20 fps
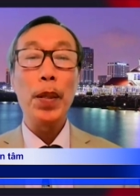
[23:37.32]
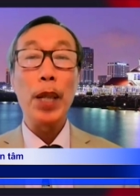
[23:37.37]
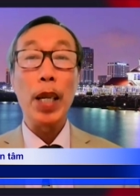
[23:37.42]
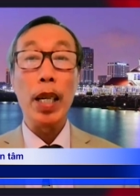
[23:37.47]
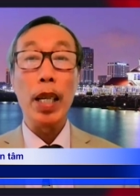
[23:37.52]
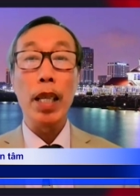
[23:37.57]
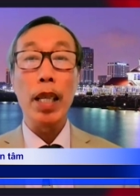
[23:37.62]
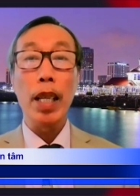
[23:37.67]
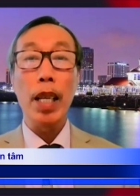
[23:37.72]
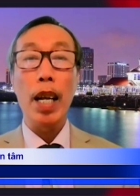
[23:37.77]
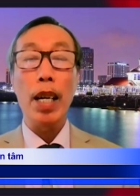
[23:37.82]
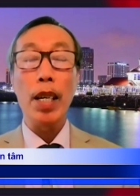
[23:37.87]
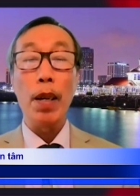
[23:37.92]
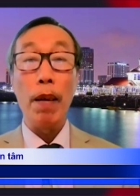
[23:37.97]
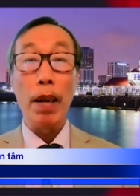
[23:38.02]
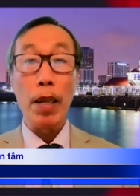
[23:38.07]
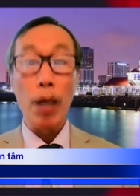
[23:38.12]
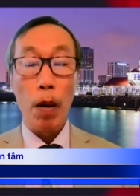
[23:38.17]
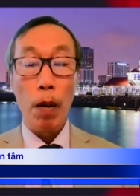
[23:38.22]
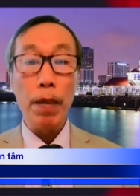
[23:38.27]
cho nên à,
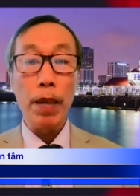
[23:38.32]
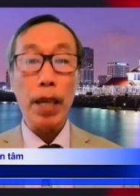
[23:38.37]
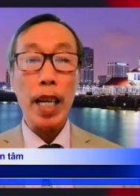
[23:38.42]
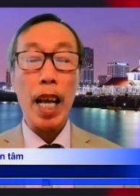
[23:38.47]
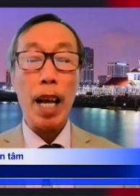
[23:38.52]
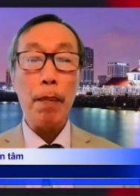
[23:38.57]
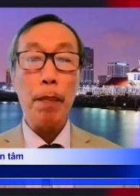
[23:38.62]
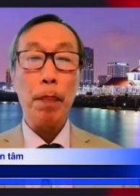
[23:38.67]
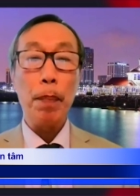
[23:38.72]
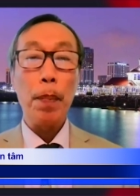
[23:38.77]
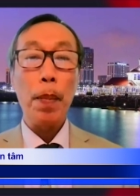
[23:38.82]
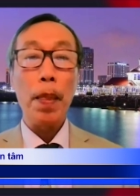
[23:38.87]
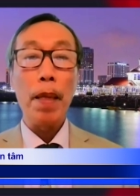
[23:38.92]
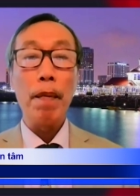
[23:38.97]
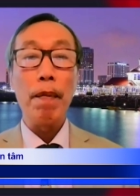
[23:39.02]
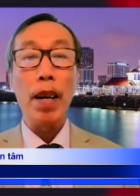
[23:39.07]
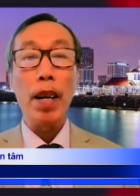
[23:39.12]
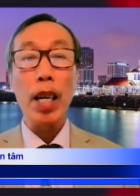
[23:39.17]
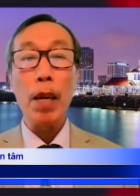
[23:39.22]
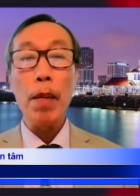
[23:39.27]
đối với Việt Nam
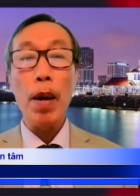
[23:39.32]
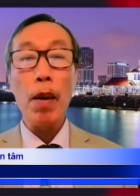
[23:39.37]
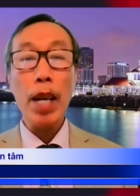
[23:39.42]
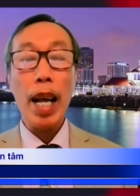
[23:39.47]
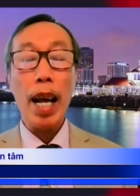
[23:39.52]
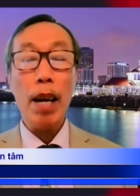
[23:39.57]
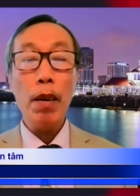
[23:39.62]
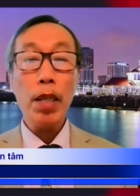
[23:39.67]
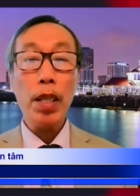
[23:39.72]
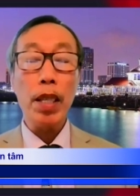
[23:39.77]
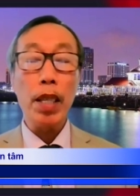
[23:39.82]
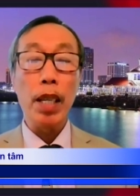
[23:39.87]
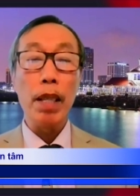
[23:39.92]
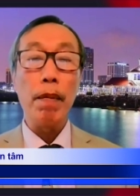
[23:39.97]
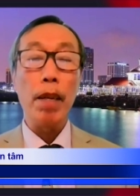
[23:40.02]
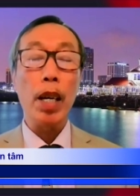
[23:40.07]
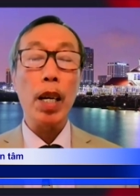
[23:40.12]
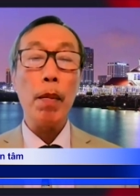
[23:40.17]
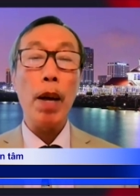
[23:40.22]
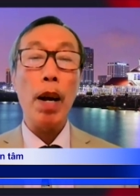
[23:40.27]
và cái báo cáo
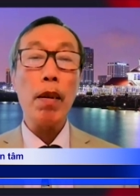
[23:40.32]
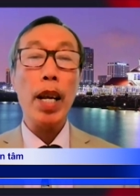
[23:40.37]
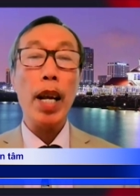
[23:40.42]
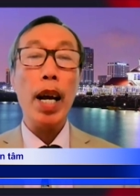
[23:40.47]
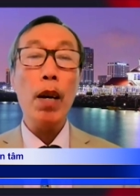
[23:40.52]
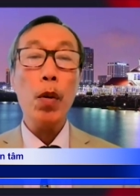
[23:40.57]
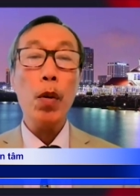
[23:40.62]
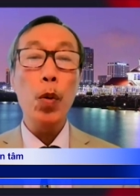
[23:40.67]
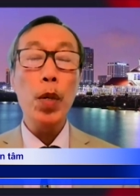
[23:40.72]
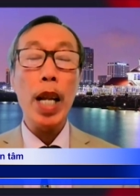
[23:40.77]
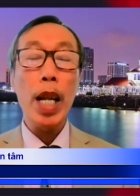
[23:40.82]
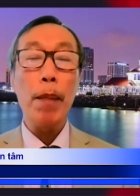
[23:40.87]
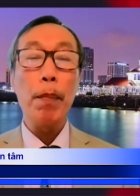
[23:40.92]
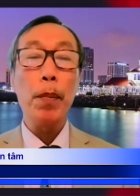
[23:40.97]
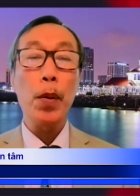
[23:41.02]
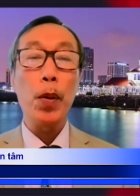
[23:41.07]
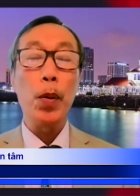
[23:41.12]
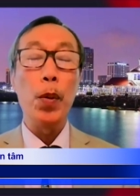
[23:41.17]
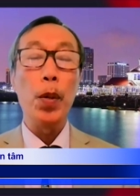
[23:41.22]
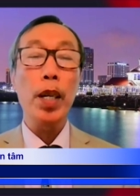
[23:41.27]
nhìn vào cái báo cáo cuối
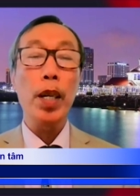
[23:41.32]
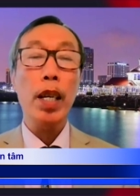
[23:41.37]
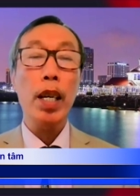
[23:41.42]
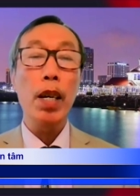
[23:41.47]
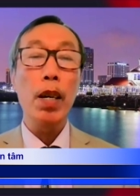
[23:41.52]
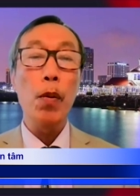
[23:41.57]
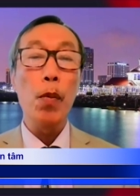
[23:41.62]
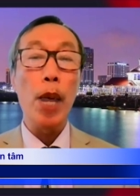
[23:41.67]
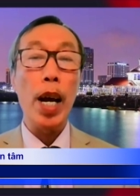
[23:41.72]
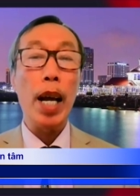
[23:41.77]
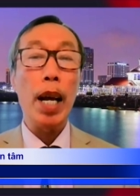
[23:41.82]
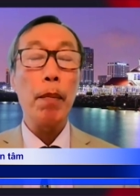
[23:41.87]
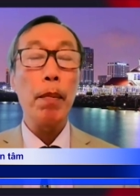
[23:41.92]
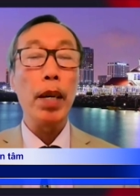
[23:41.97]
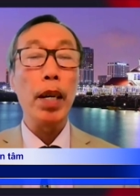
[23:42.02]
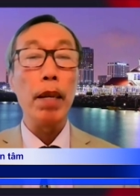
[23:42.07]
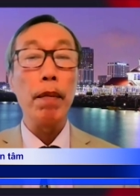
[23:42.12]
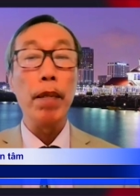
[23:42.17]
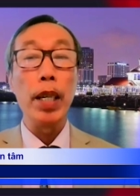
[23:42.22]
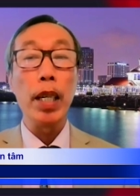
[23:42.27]
năm của cái cơ quan
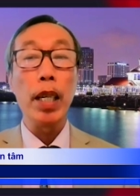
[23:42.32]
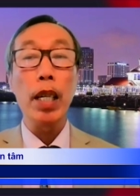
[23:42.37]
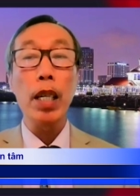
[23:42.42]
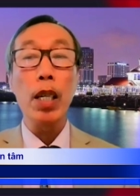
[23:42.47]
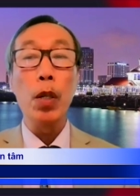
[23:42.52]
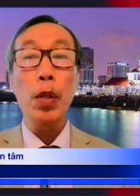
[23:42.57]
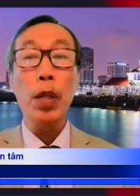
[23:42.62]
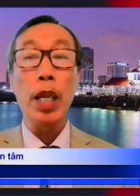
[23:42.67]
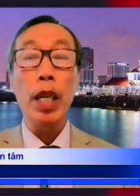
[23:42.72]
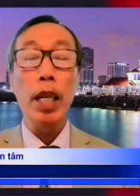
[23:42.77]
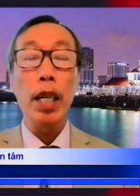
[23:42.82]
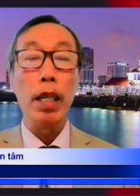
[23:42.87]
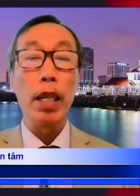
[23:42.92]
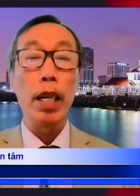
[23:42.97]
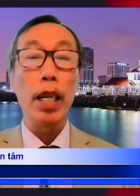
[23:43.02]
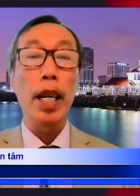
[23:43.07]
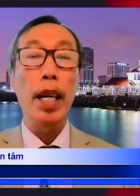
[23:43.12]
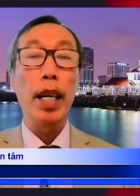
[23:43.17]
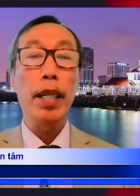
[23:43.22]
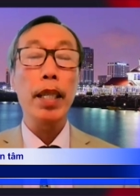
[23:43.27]
mà viện nghiên cứu chiến
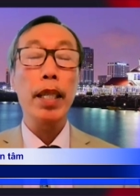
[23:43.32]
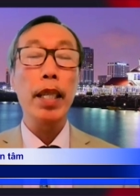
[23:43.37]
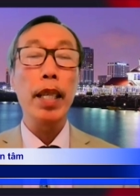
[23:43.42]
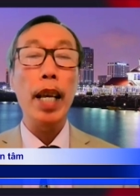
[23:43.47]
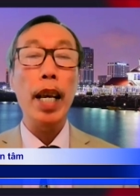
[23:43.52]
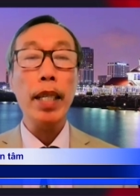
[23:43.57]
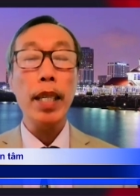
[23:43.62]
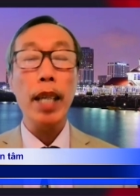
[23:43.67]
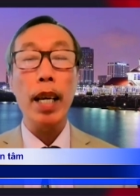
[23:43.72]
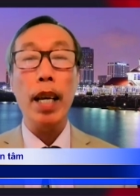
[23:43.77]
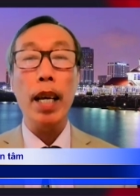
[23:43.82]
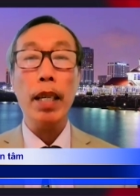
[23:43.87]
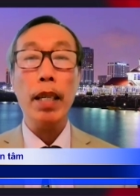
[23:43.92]
lược CSIS